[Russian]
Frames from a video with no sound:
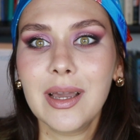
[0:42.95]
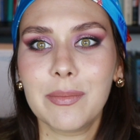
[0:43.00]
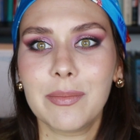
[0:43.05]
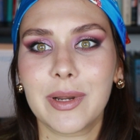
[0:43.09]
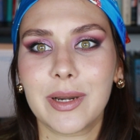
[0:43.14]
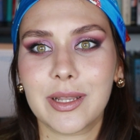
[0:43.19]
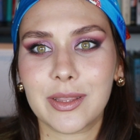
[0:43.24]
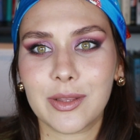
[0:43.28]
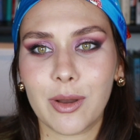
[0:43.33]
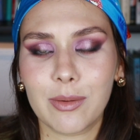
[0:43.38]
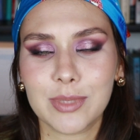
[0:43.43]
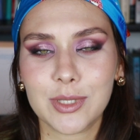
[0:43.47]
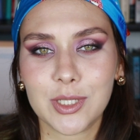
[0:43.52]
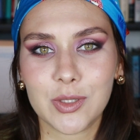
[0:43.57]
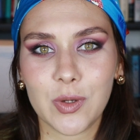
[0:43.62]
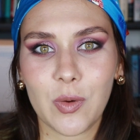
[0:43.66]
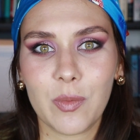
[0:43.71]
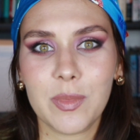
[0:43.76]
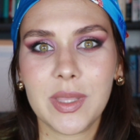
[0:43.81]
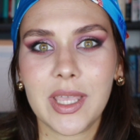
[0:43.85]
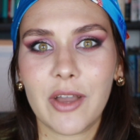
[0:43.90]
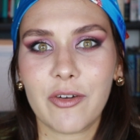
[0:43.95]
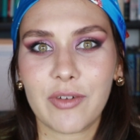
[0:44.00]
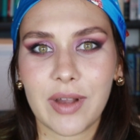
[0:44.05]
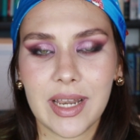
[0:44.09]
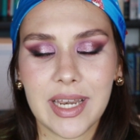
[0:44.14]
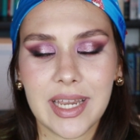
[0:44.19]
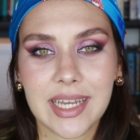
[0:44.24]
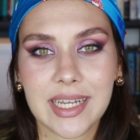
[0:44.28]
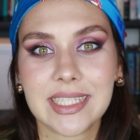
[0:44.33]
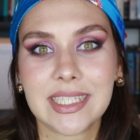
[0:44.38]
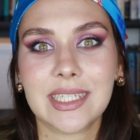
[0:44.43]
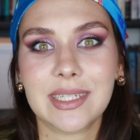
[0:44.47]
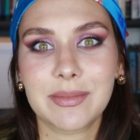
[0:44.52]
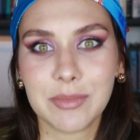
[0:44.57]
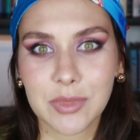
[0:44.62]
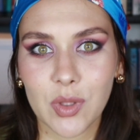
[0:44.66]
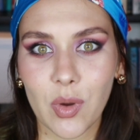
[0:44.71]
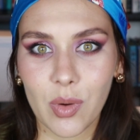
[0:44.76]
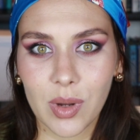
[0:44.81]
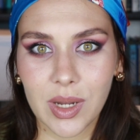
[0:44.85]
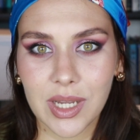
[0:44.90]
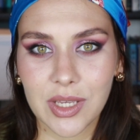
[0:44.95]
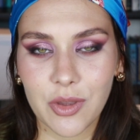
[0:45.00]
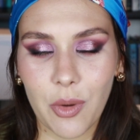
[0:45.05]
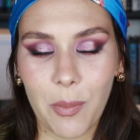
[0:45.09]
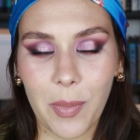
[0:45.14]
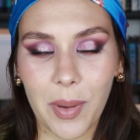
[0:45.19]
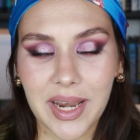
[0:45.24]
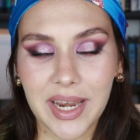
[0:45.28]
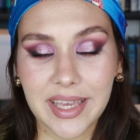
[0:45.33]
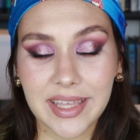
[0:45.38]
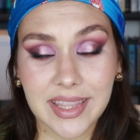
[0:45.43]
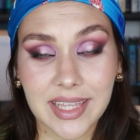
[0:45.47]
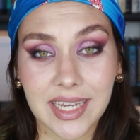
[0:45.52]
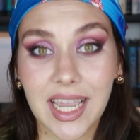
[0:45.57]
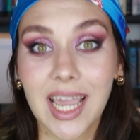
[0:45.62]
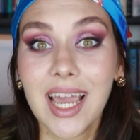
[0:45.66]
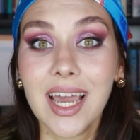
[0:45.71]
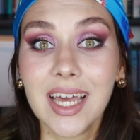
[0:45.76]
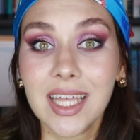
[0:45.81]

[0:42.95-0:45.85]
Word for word: при том, что у меня в коллекции много ее палеток